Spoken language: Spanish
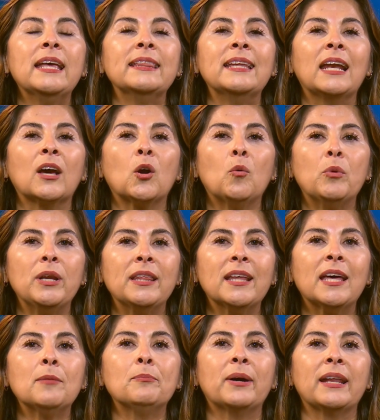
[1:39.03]
de la
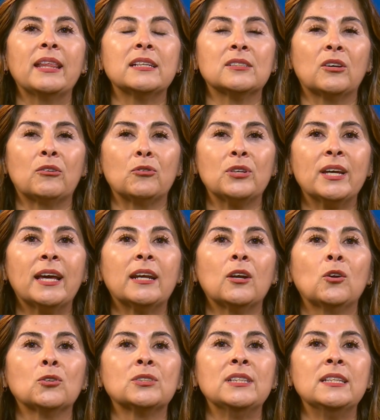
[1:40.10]
comunidad para desarrollar
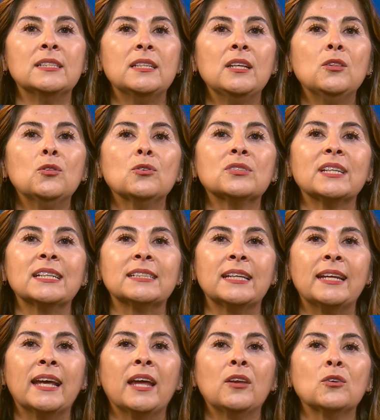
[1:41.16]
los distintos
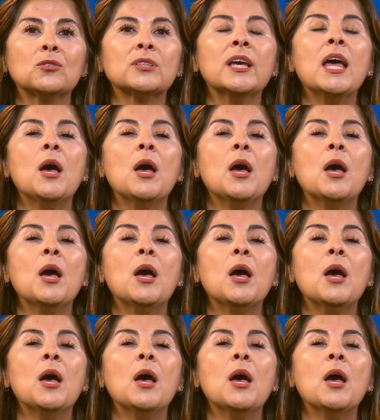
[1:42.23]
escenarios